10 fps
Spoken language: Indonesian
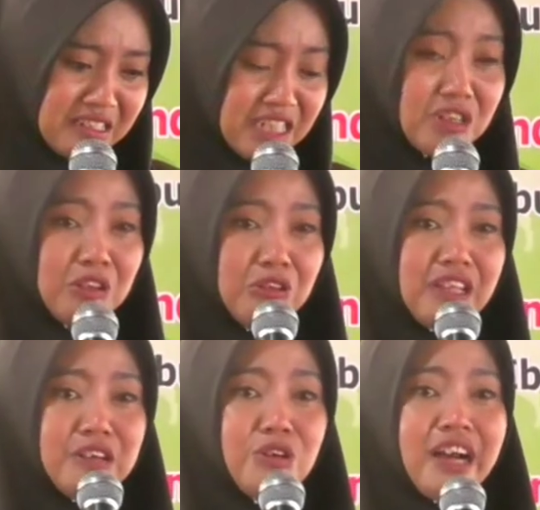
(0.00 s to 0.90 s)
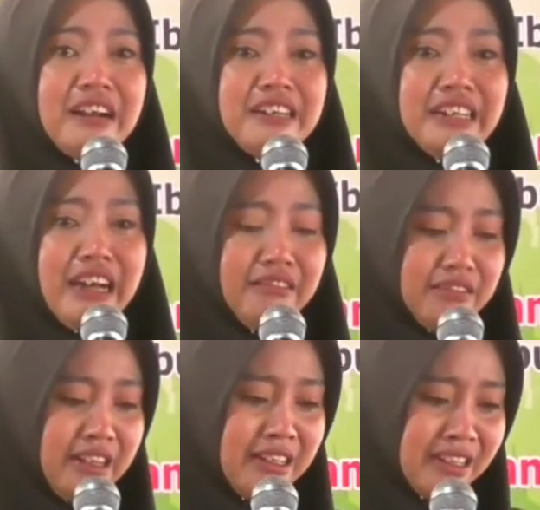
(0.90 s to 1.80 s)
ini satu teguran dari
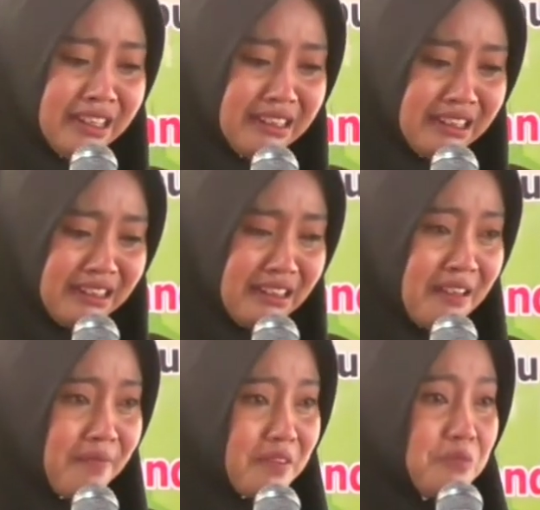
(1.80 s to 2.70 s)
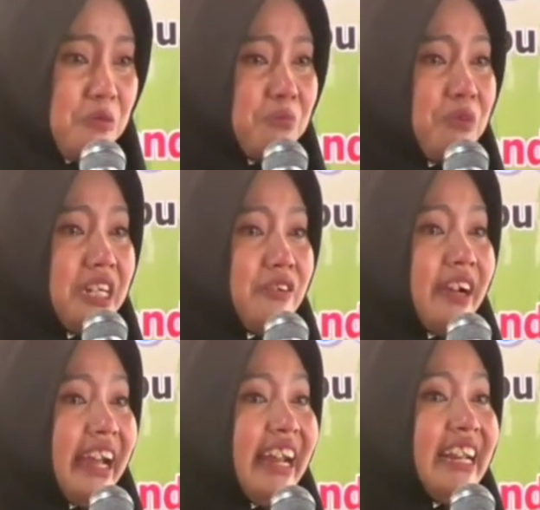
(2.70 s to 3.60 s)
Allah mumpuni
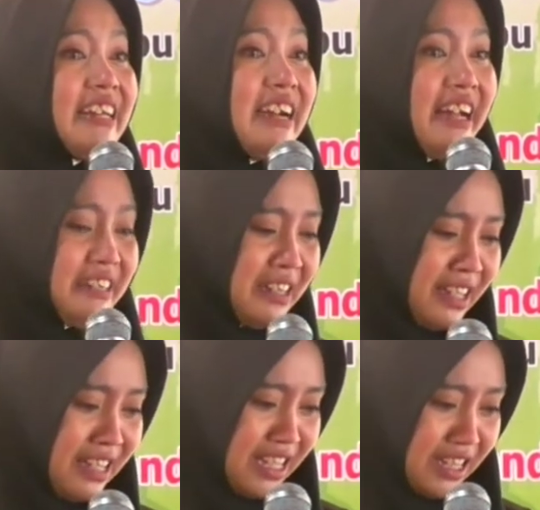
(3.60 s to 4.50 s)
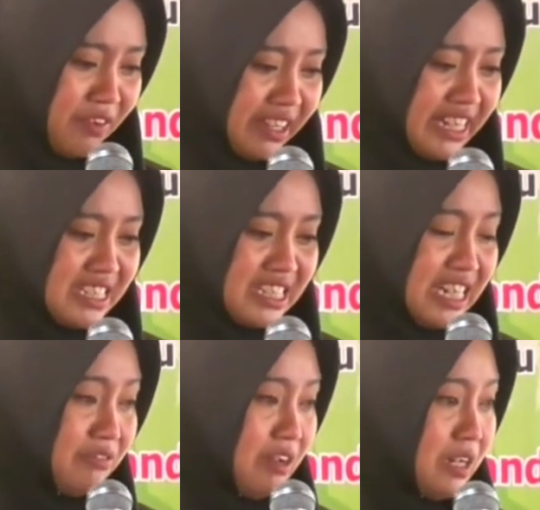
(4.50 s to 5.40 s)
kue kelingan kue
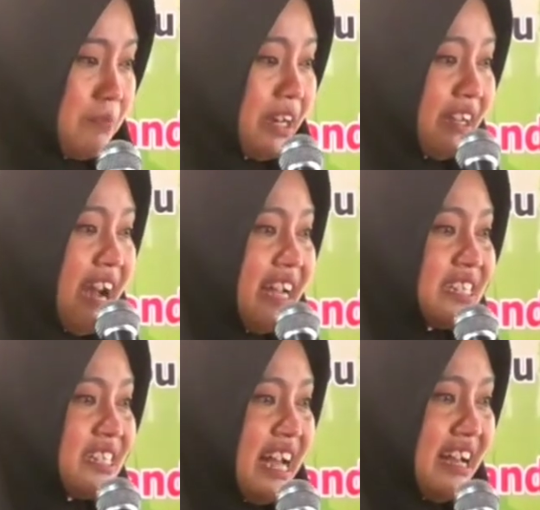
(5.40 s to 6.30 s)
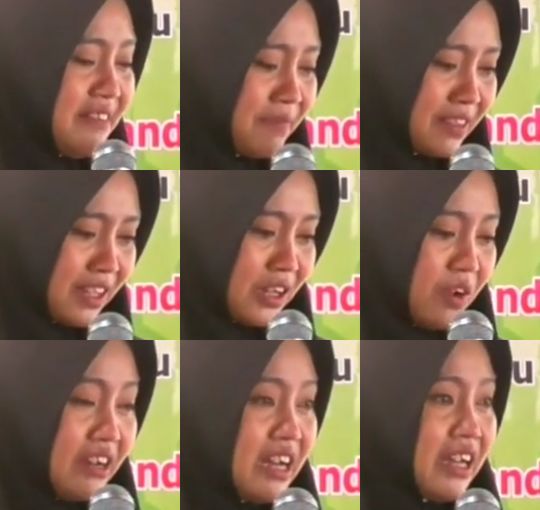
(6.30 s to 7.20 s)
kecilik kue uri perkasa
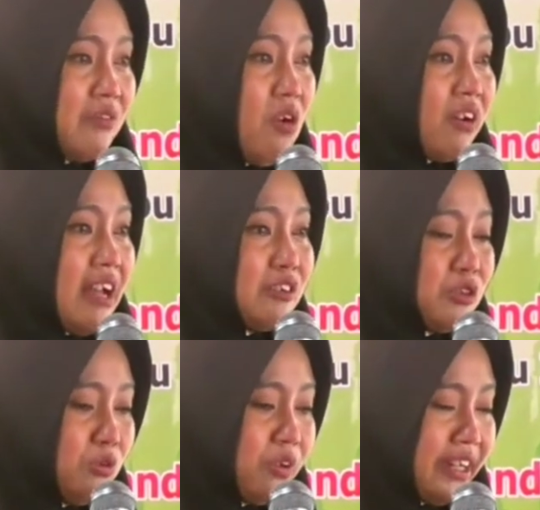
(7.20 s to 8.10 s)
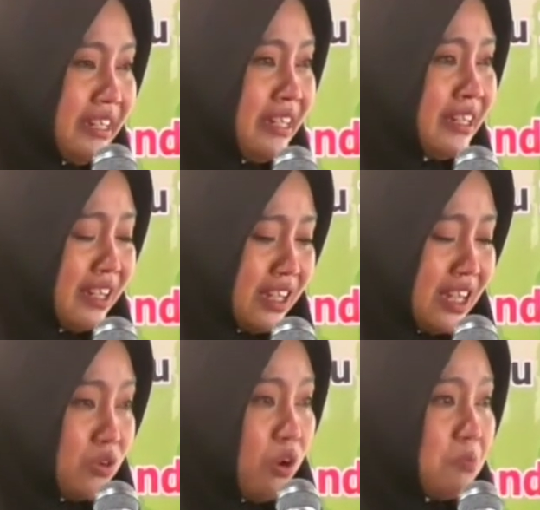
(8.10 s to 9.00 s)
kue anaknya wong orang tua,
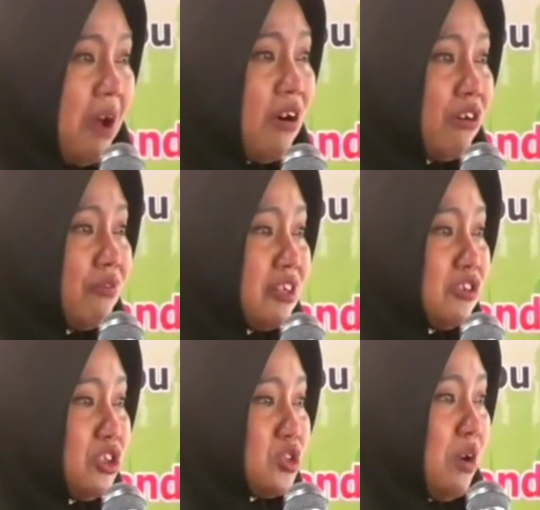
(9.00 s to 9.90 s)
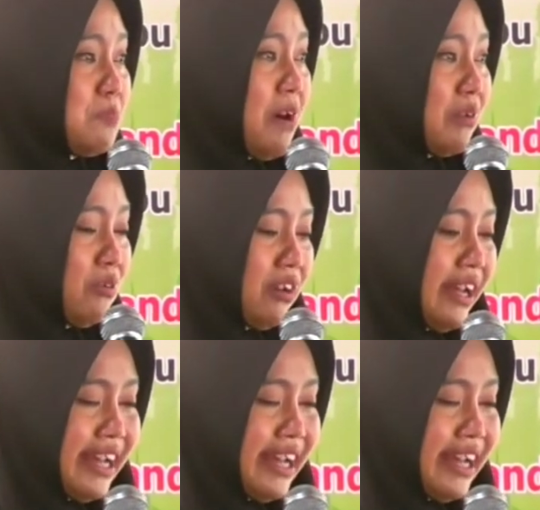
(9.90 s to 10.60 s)
kue bangun wedus kue bakul